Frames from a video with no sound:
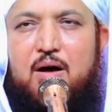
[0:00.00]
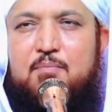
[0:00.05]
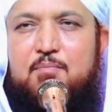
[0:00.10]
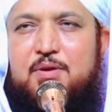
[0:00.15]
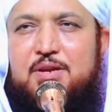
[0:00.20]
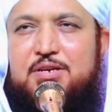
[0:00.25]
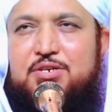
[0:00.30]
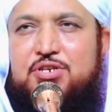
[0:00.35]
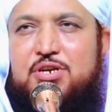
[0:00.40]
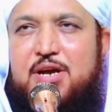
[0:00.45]

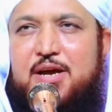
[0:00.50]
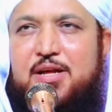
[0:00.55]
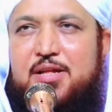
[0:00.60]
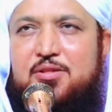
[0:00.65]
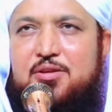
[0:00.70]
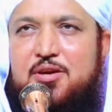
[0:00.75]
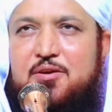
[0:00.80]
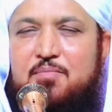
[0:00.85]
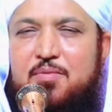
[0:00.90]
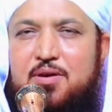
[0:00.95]
आपने
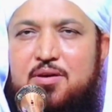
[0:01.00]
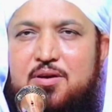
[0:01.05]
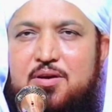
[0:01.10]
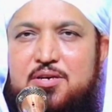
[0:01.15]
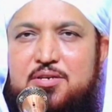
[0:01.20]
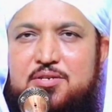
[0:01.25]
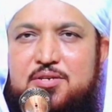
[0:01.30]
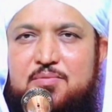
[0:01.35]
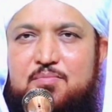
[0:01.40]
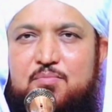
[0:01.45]
शहद की
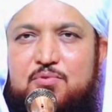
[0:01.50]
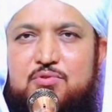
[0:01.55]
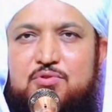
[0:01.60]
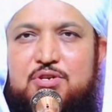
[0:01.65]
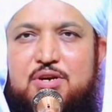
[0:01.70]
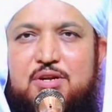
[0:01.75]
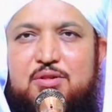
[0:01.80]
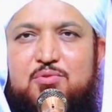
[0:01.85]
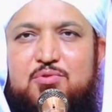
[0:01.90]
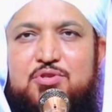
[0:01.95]
मक्खी से
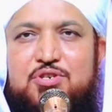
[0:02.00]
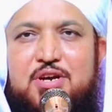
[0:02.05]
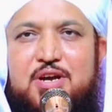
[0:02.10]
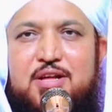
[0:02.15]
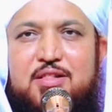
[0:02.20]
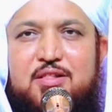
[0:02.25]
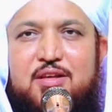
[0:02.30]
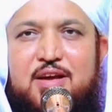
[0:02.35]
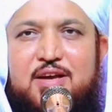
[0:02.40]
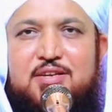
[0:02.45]
पूछा तो
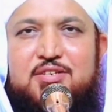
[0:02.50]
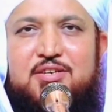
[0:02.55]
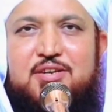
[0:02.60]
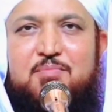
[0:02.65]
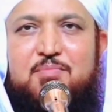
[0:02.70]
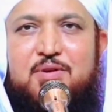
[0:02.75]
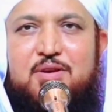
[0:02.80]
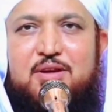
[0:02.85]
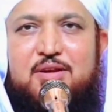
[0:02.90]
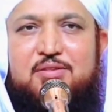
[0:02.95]
शहद
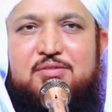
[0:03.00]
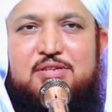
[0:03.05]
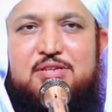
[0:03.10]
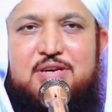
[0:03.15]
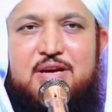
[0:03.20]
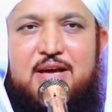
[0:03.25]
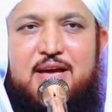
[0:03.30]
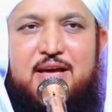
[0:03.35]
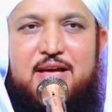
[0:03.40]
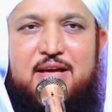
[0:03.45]
कैसे
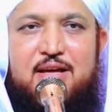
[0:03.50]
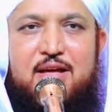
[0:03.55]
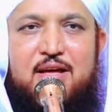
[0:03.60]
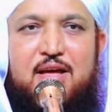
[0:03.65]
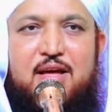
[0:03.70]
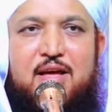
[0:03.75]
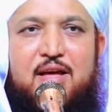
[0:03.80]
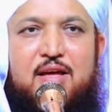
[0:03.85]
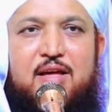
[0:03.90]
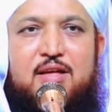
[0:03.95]
बनाती है
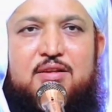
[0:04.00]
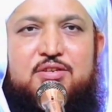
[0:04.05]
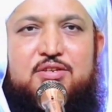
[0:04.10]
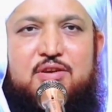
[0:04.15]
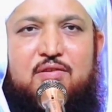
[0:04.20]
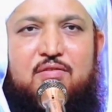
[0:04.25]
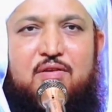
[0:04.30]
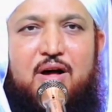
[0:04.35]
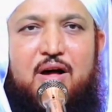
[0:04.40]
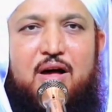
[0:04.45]

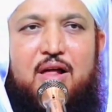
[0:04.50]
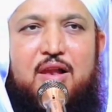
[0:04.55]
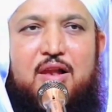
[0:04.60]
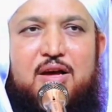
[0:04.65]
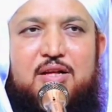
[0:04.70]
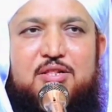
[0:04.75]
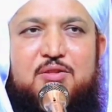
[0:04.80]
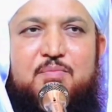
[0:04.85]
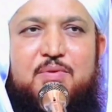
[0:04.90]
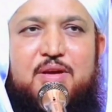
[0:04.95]
सवाल
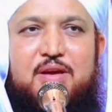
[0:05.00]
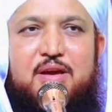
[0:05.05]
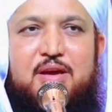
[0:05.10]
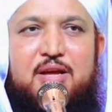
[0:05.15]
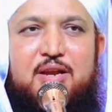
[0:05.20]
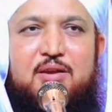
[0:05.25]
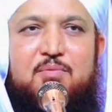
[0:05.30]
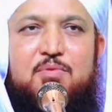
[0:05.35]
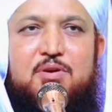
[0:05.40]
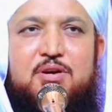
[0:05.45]
अदम
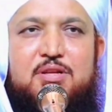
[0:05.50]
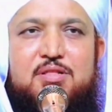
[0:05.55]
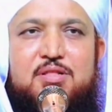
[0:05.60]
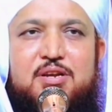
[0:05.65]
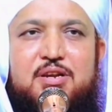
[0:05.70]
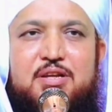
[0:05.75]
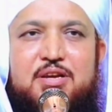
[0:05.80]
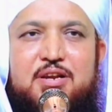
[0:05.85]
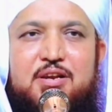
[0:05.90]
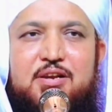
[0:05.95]
इल्म की
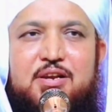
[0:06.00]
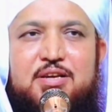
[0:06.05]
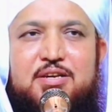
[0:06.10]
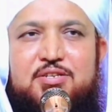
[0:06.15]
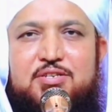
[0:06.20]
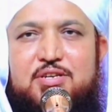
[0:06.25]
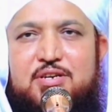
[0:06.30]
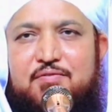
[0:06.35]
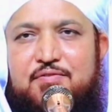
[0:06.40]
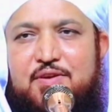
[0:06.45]
दलील
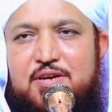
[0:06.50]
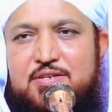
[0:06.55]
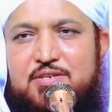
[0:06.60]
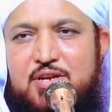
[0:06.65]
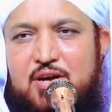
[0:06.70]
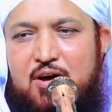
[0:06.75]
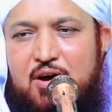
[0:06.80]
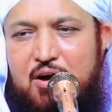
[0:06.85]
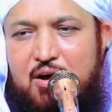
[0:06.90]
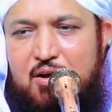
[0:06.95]
नहीं सिर्फ
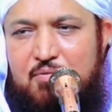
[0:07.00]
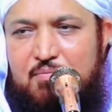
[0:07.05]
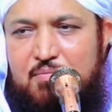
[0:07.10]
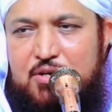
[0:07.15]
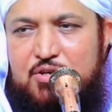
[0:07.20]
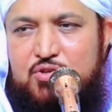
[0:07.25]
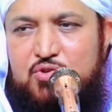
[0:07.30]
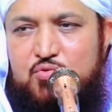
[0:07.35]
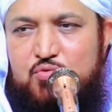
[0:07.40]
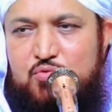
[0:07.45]
इजहार
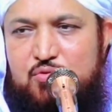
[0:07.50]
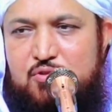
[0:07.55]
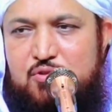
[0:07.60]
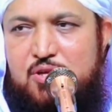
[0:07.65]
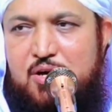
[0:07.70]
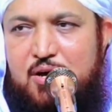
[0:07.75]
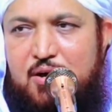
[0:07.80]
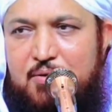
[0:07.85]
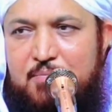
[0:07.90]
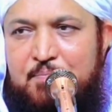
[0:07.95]
मकसूद
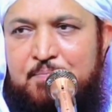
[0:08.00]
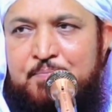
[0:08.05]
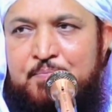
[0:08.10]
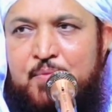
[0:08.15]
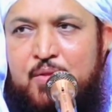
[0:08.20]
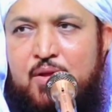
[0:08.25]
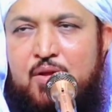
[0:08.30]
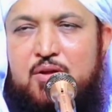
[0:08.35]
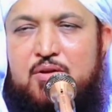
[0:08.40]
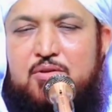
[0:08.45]
था
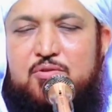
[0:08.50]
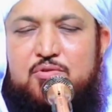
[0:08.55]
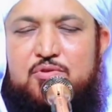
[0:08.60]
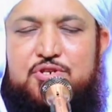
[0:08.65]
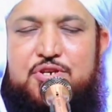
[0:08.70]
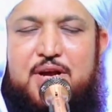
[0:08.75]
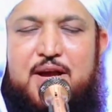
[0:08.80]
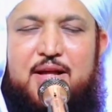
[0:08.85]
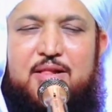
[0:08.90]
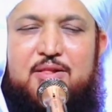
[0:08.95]
तो
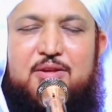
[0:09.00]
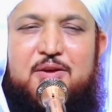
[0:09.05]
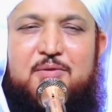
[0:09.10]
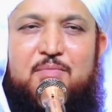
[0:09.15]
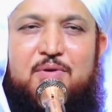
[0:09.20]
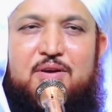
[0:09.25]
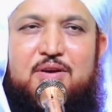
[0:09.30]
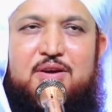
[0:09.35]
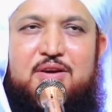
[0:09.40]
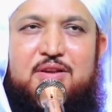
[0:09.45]
शहद की
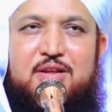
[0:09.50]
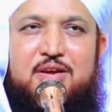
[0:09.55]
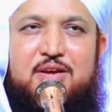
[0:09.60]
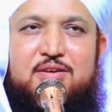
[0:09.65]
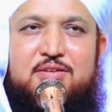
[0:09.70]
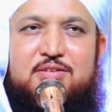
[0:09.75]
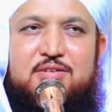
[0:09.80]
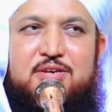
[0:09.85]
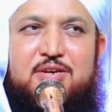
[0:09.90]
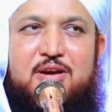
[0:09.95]
मक्खी ने
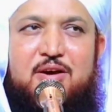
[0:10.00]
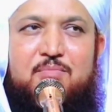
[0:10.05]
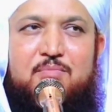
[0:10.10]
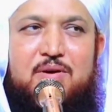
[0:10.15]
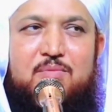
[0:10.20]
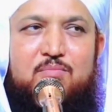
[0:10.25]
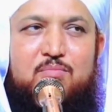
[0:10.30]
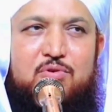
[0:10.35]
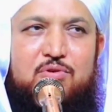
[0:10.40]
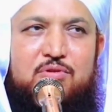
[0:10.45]
अर्ज़ किया
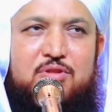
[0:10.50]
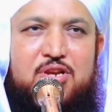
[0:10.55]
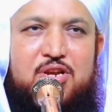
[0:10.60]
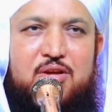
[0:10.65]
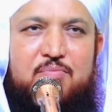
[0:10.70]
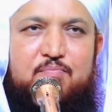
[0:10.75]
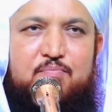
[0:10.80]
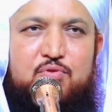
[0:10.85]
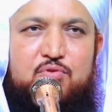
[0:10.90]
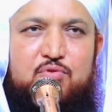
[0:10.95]
मैं
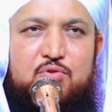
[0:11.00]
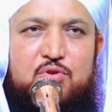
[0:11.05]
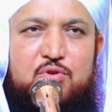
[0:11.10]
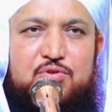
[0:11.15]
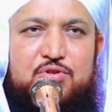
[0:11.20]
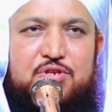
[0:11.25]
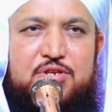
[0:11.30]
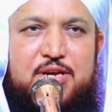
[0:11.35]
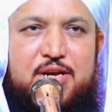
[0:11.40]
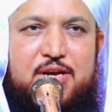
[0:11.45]
मुख्तलिफ़
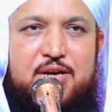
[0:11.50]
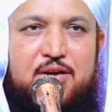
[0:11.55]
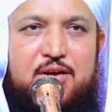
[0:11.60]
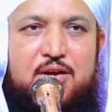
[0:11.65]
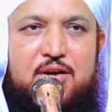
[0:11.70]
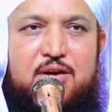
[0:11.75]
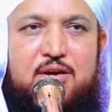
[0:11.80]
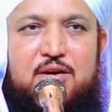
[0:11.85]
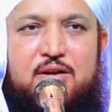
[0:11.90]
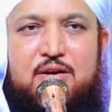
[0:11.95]
फूलों से
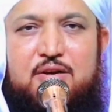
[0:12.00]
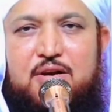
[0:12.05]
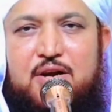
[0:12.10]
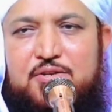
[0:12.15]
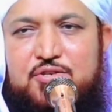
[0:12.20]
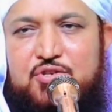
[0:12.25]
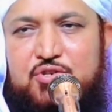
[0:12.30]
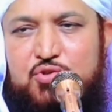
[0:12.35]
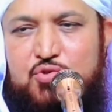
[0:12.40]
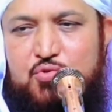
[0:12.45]

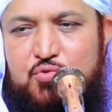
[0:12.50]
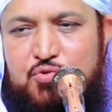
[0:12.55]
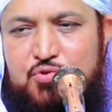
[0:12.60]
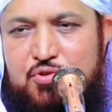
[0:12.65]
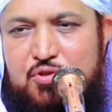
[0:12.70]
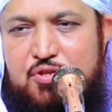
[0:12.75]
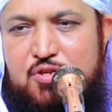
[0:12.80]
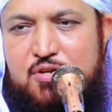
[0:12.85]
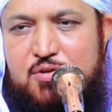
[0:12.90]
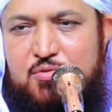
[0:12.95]
रस
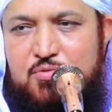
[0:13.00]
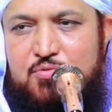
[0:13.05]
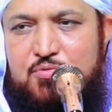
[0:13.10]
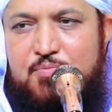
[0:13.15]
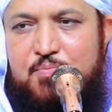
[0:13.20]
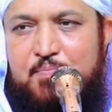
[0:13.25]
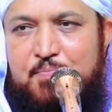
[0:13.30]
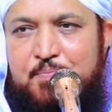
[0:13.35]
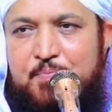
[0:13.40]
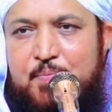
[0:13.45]
चूसती हूँ
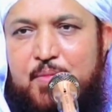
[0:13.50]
